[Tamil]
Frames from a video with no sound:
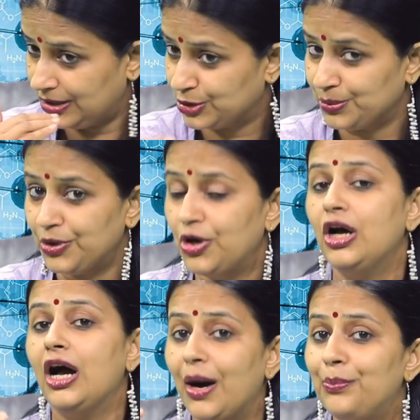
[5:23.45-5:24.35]
இருக்குமோ
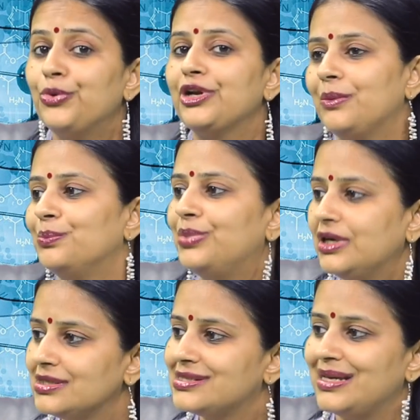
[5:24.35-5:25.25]
அப்போது
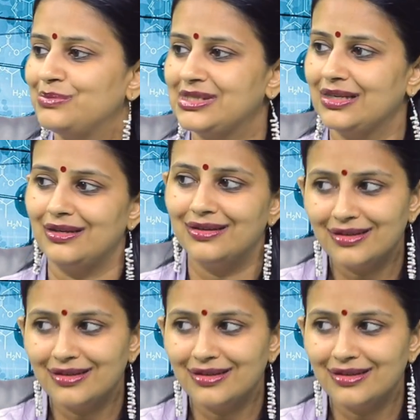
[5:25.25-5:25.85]
நம்ம ஸ்டெம் செல்